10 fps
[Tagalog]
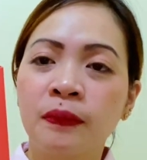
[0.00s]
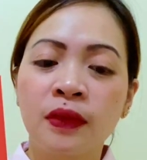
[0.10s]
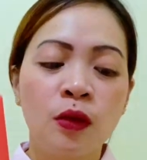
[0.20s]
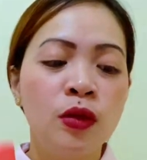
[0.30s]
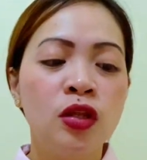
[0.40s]

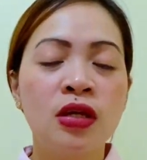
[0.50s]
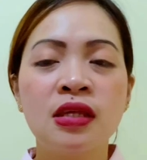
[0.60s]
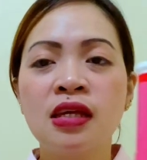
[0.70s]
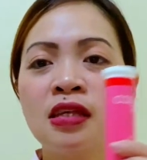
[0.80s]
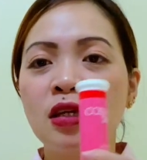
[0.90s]
which is
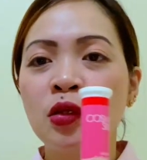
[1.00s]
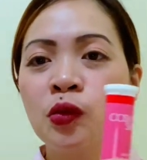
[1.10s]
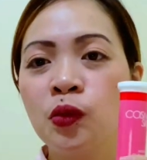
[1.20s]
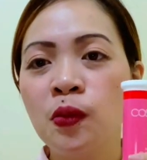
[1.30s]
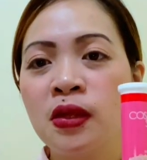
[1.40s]
sa isang
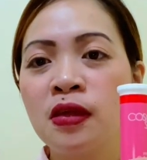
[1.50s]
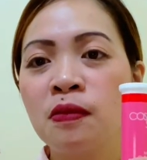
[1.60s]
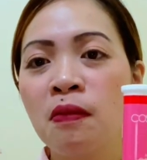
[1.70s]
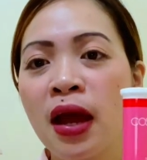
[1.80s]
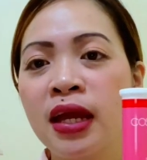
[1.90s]
tubes is
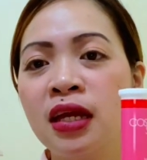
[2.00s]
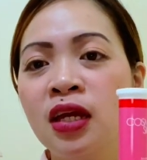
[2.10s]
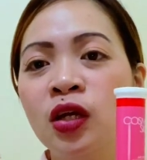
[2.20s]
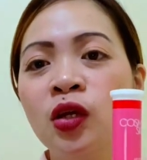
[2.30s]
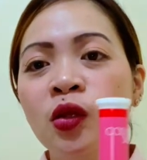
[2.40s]
may
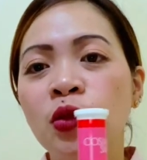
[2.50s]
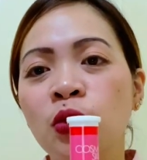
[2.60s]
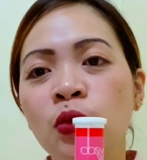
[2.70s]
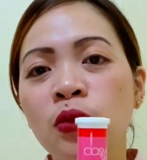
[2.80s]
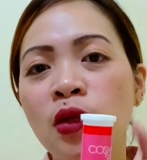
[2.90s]

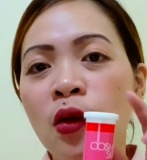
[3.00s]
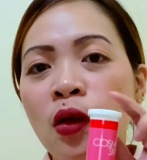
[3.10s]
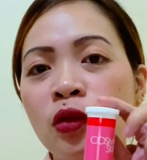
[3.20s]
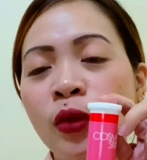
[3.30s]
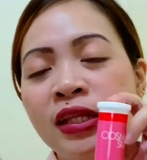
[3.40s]
20,000
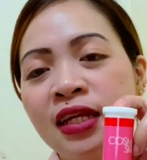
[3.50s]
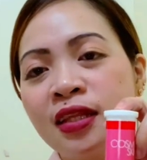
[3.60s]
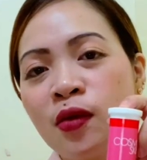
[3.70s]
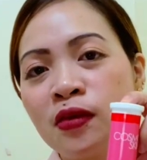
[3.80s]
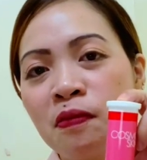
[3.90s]

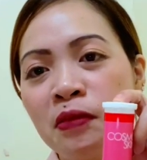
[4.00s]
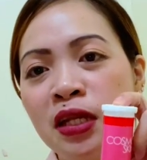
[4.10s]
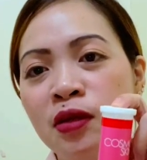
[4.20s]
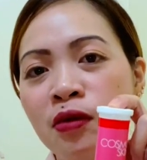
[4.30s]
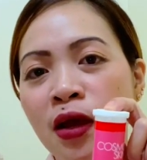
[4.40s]

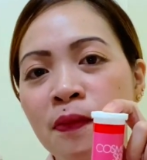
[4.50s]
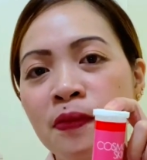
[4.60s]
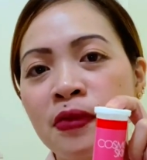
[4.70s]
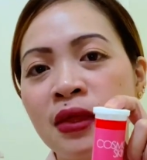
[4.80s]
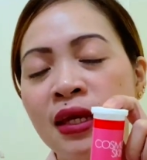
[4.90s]

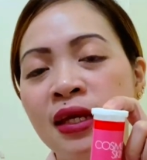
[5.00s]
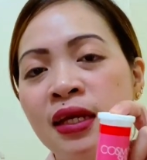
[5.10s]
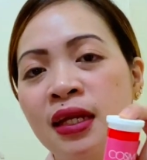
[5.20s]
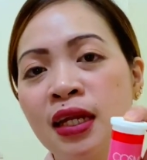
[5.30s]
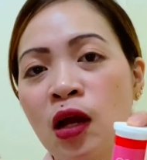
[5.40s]
milligrams
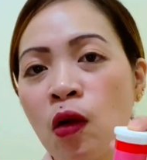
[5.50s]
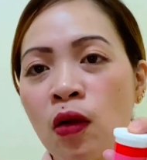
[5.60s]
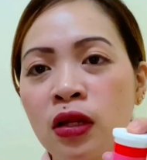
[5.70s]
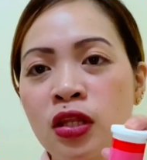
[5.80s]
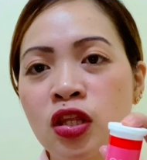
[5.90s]
ng
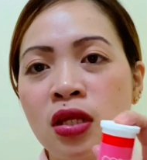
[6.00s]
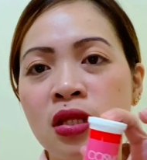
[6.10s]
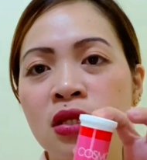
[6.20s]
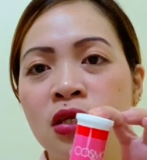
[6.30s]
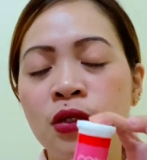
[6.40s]

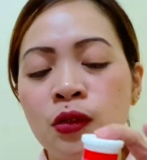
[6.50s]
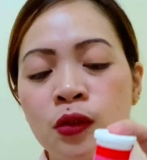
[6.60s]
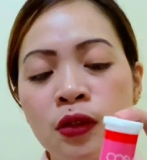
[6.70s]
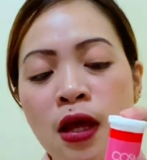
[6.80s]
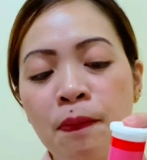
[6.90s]
collagen.
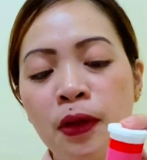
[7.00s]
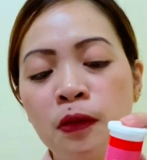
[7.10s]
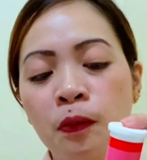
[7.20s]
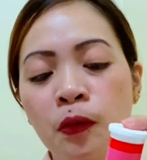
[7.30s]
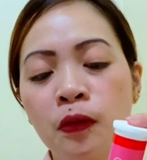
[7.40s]
So, dapat
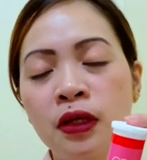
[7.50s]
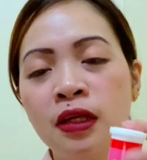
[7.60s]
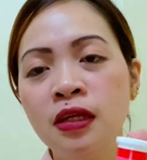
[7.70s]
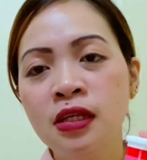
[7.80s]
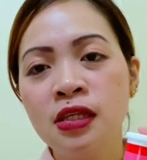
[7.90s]
po
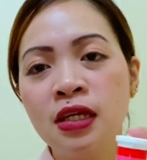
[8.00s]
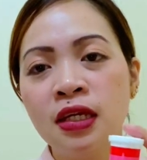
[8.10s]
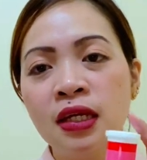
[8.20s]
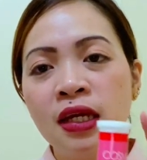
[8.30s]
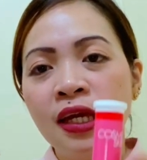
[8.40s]
is,
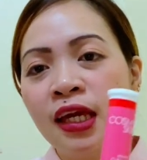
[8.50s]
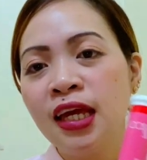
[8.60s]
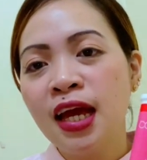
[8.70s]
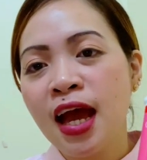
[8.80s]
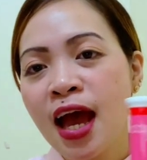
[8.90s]

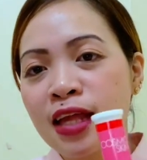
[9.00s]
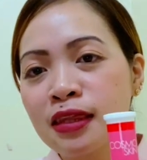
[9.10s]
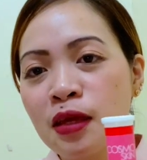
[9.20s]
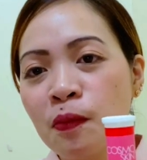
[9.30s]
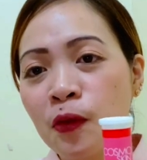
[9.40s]

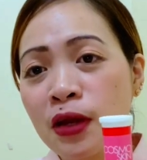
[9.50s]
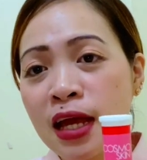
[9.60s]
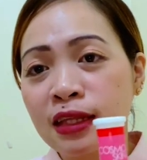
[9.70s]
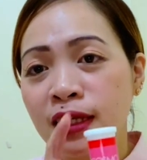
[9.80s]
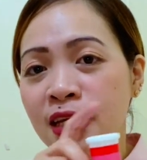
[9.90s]
ihahati po
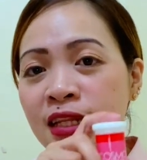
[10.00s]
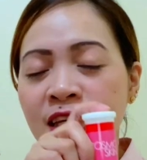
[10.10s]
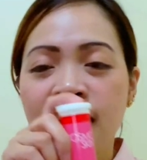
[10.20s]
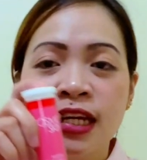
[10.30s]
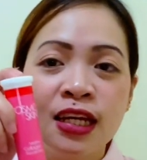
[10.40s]
natin
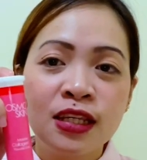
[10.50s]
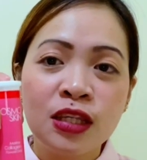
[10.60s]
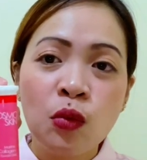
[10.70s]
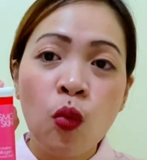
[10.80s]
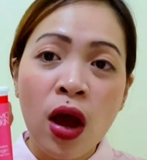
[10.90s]

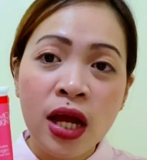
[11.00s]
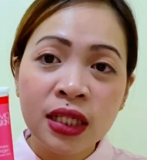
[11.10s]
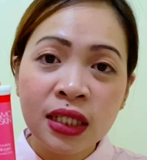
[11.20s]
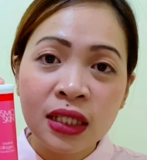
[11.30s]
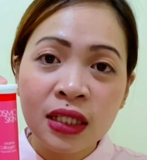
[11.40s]
sa
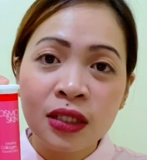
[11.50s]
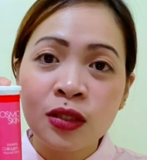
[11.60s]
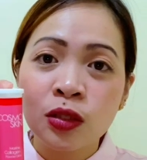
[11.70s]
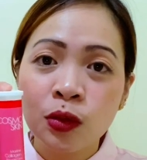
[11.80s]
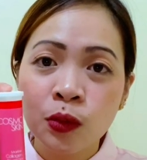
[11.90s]

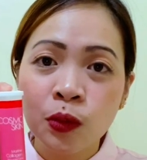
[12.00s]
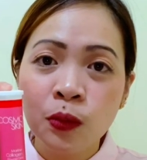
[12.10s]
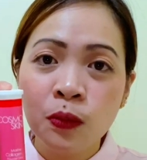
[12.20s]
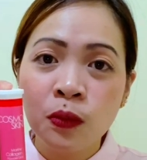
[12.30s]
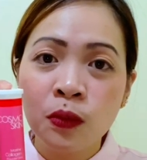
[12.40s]
1 tube
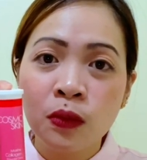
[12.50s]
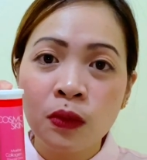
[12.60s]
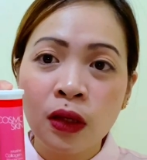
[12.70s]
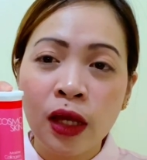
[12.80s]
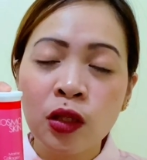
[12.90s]

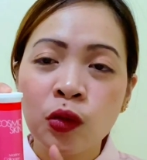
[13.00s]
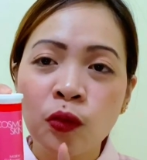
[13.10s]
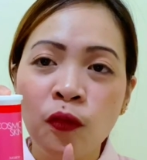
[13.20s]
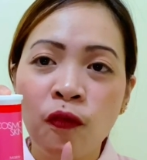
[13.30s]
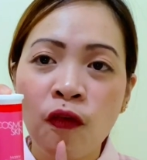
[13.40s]

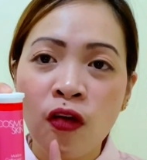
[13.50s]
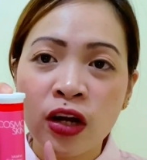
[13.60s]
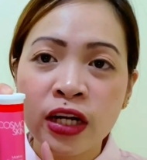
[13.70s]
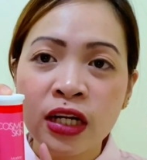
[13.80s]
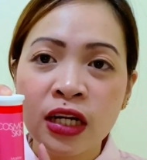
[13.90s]
into
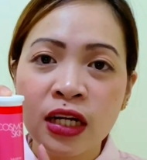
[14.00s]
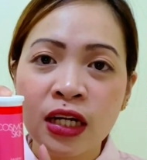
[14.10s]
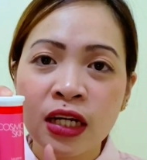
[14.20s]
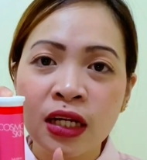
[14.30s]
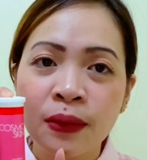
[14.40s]
four
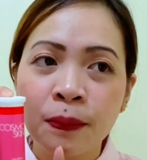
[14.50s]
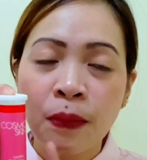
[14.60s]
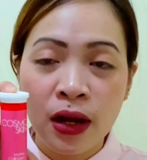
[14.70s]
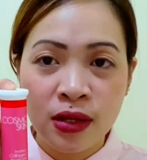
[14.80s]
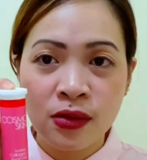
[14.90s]

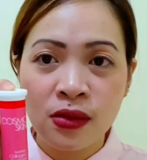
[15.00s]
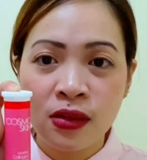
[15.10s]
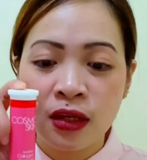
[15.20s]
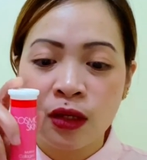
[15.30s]
parts.